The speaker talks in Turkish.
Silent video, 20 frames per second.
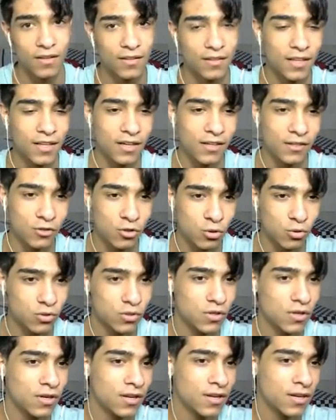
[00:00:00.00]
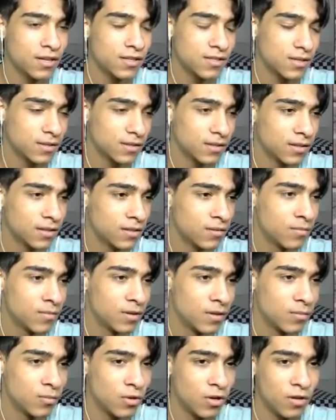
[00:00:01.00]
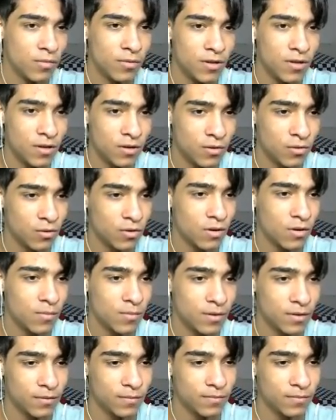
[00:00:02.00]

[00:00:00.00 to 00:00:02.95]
Dayı çok güzel yere sakladım yani böyle bir yer yok ama.